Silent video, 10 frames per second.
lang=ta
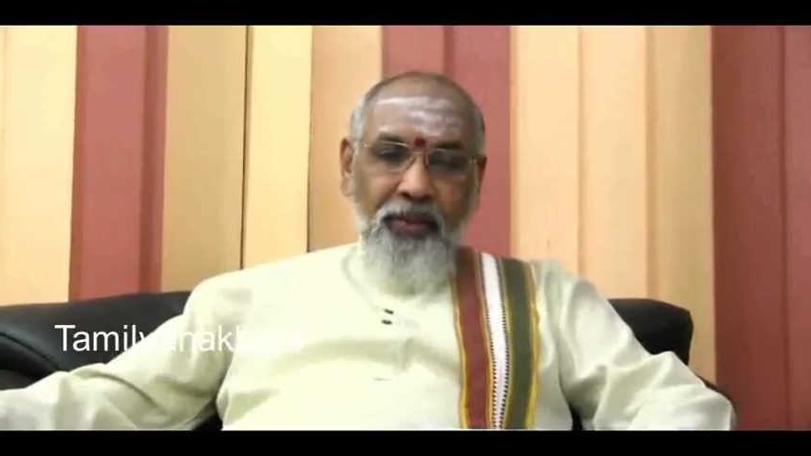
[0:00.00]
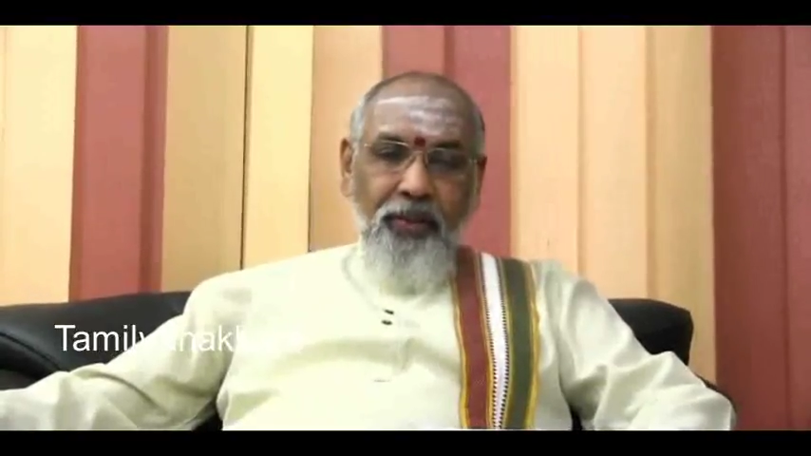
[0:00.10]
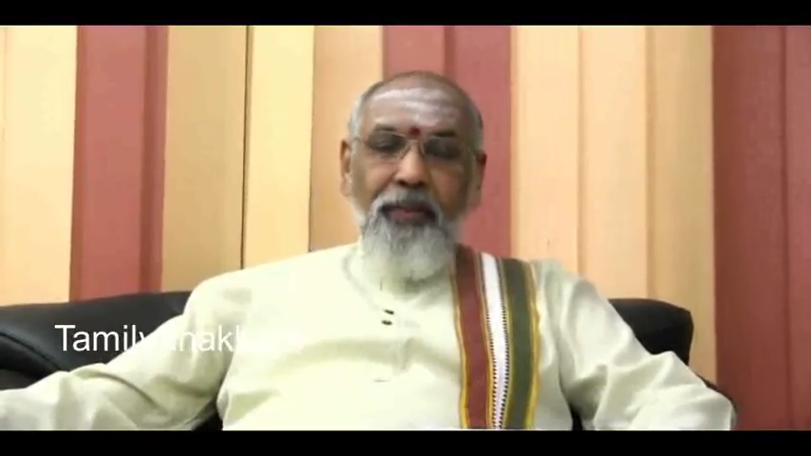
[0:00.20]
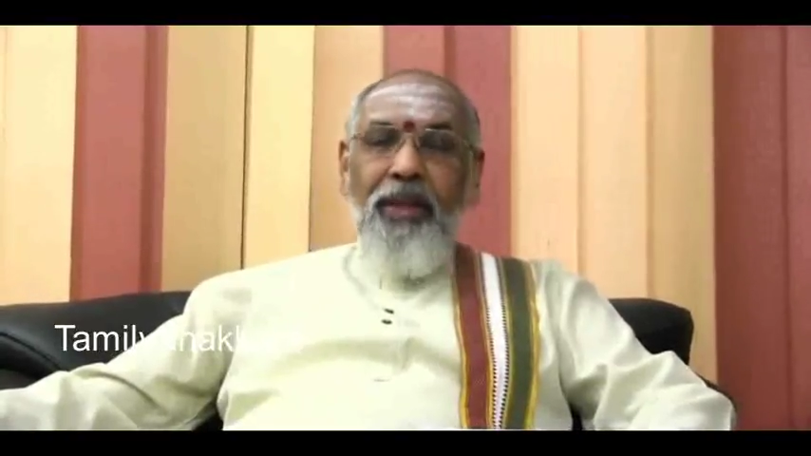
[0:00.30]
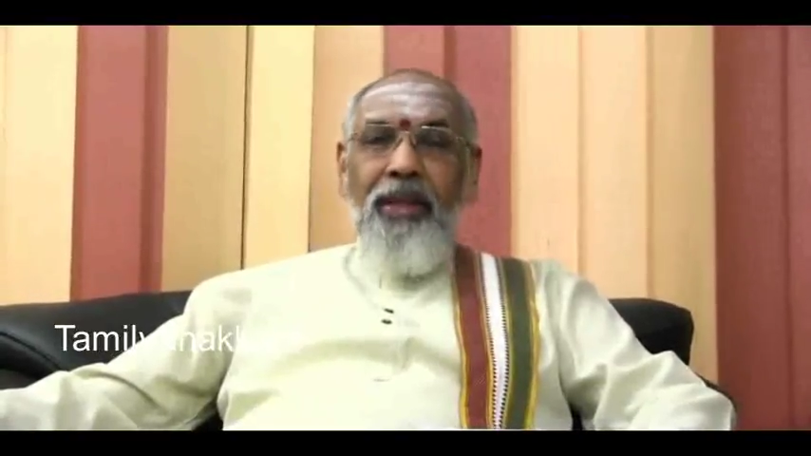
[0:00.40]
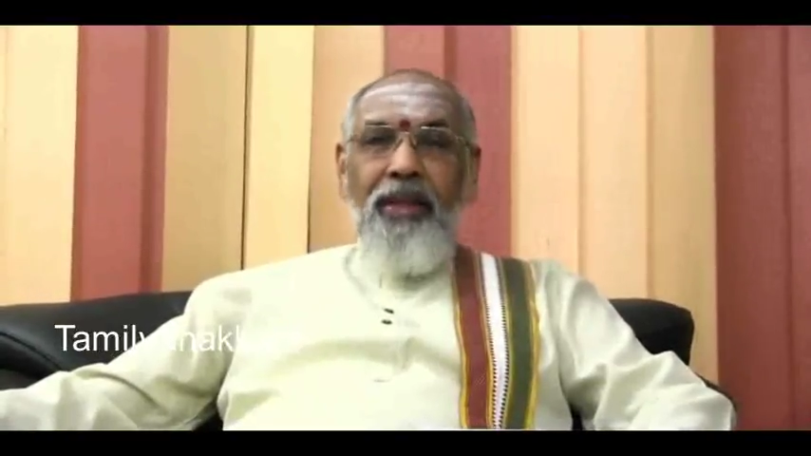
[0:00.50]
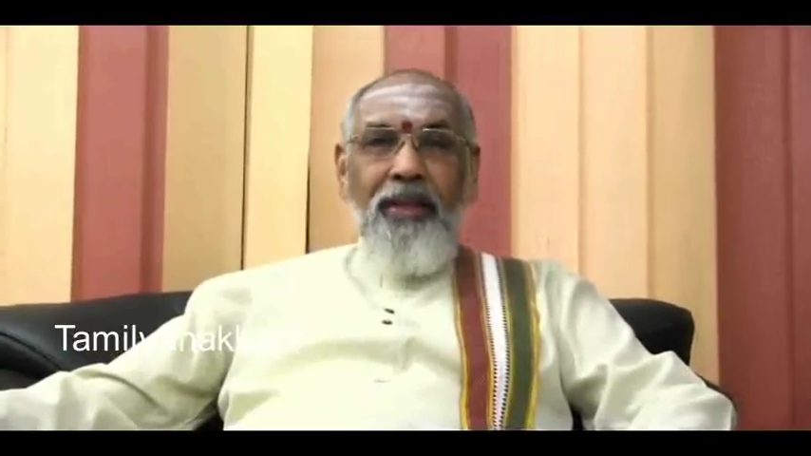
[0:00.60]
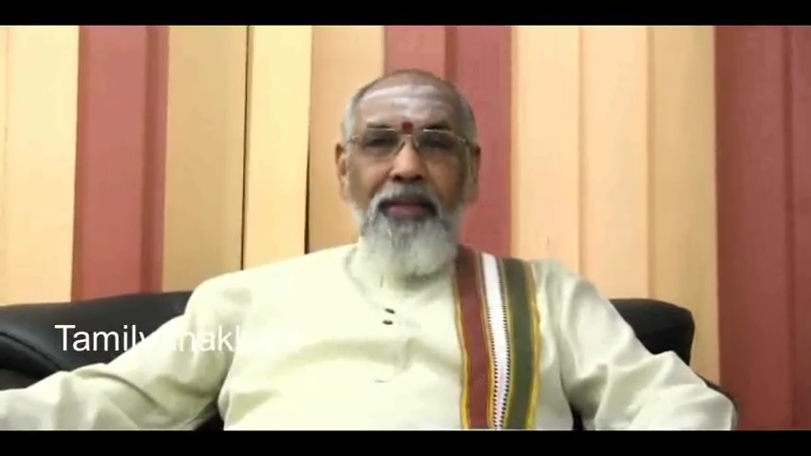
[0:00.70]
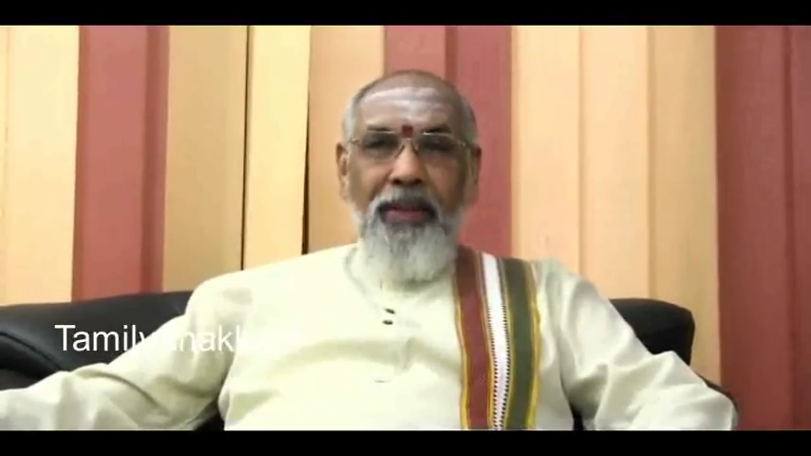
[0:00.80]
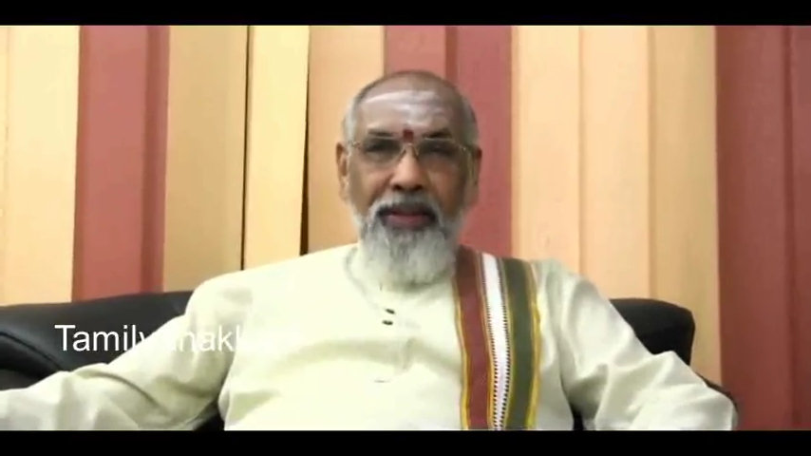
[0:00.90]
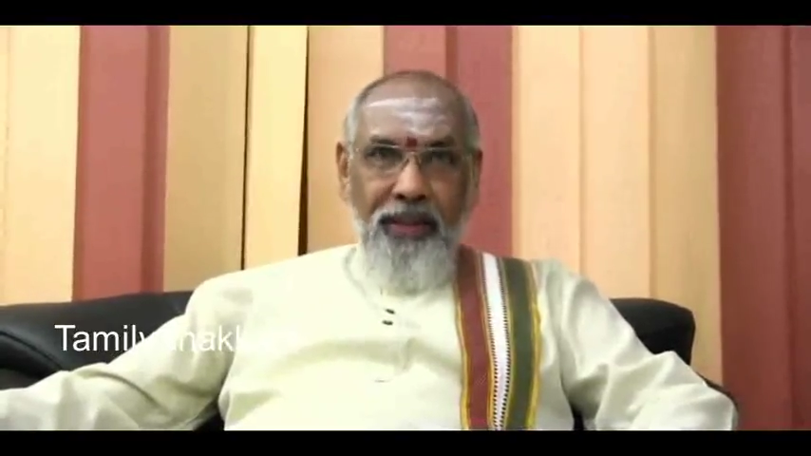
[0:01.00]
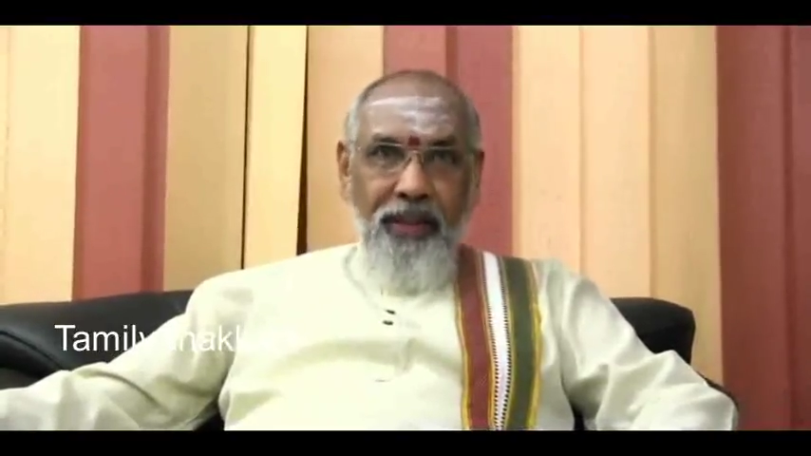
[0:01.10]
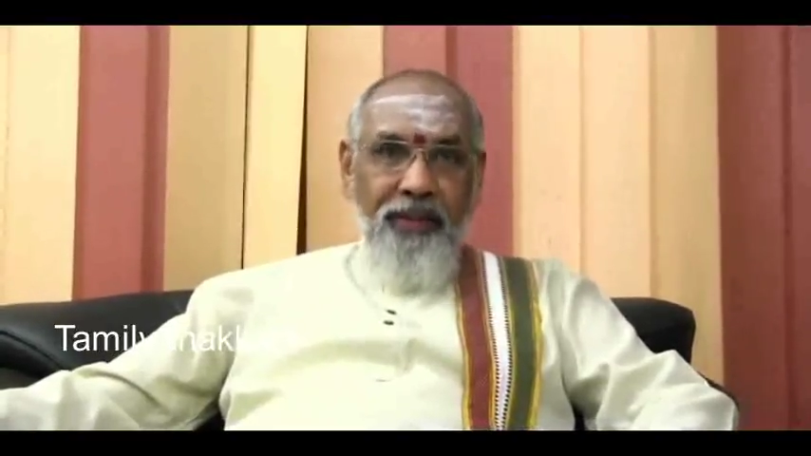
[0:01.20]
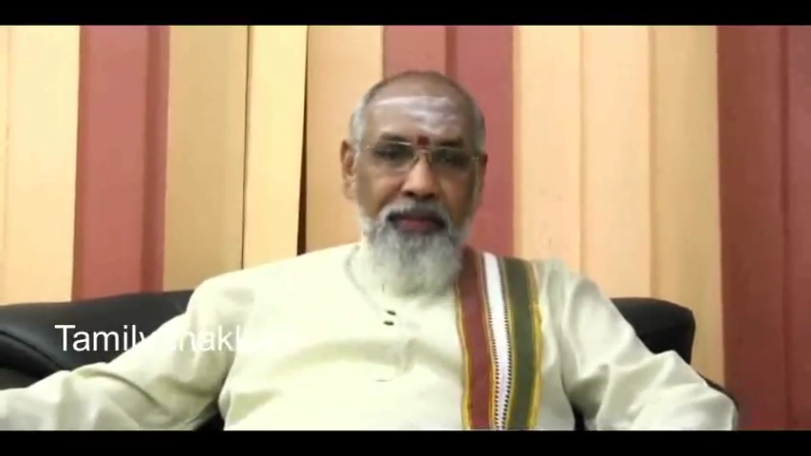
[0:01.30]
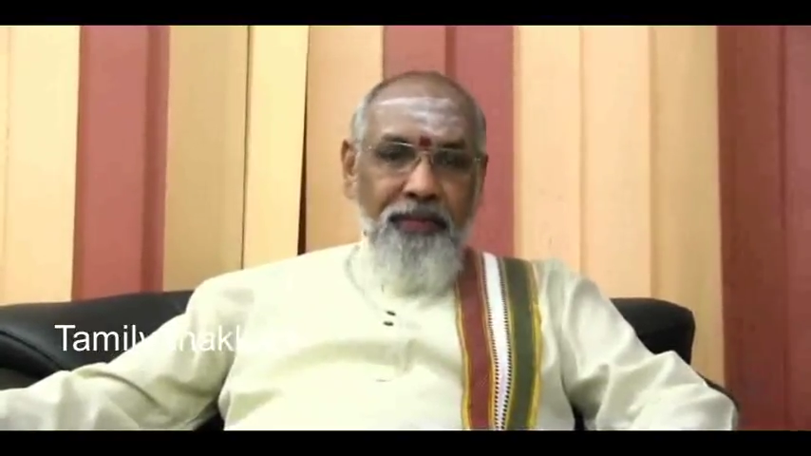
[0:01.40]
துன்பங்களுக்கு
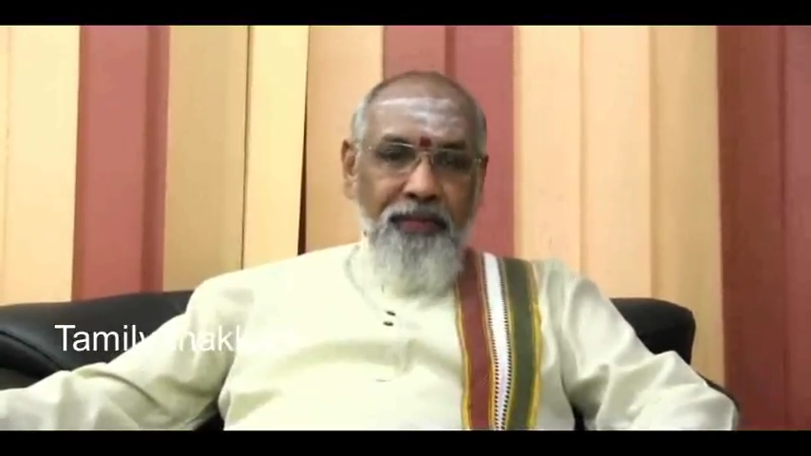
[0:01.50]
மத்தியில்